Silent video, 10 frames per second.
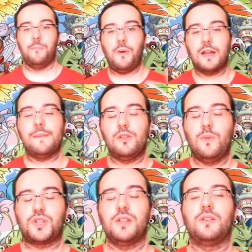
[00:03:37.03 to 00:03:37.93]
Pokémon
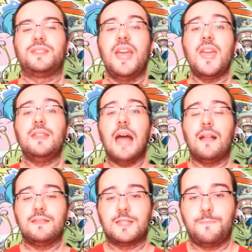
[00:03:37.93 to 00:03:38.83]
206
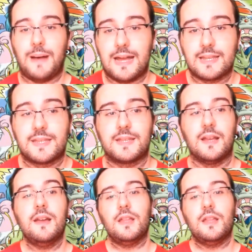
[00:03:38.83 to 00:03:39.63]
Dunsparce